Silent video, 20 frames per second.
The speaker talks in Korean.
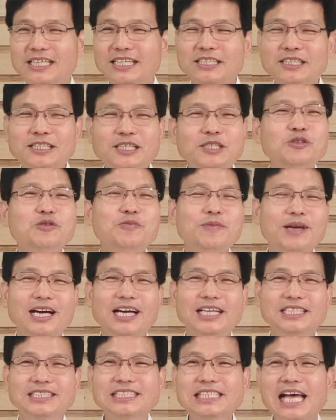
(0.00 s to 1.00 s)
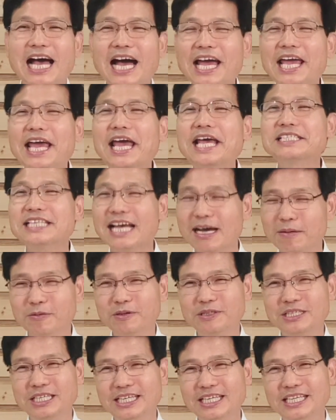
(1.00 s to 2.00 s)
그 유명한
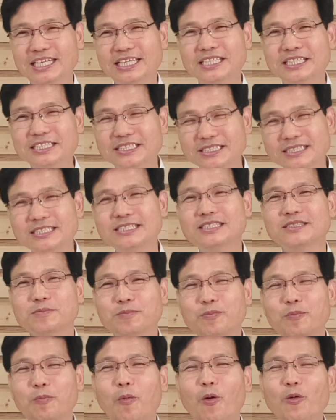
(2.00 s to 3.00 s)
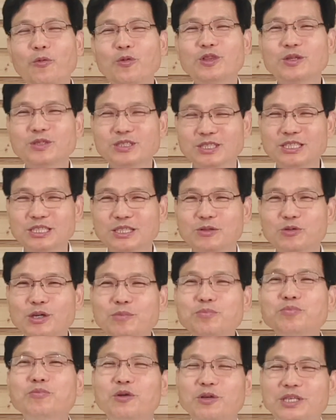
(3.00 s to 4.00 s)
사해사본이 그 본, 그
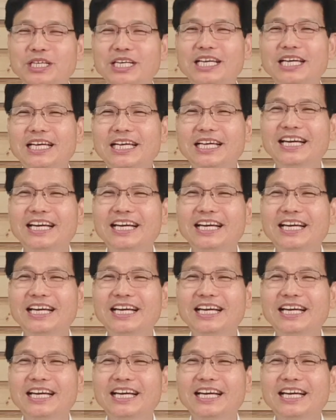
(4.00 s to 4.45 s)
원본이